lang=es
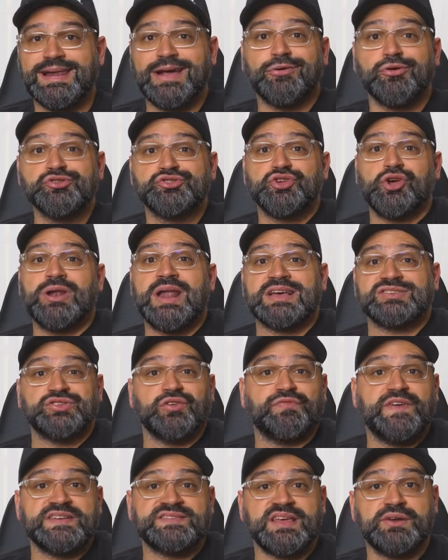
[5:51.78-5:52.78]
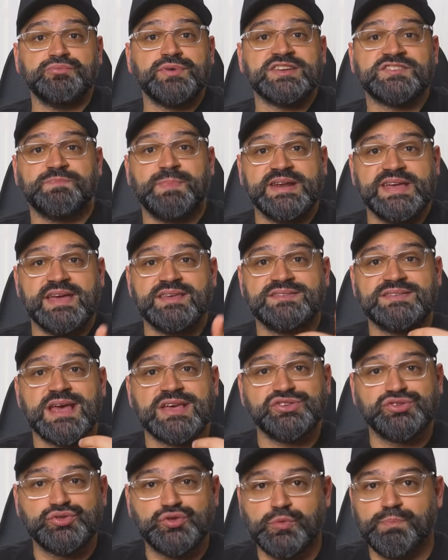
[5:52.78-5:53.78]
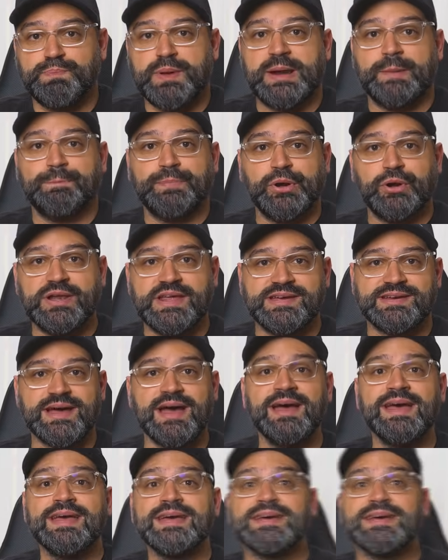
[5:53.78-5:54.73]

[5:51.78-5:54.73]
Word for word: las consolas ofrecen una experiencia súper prolija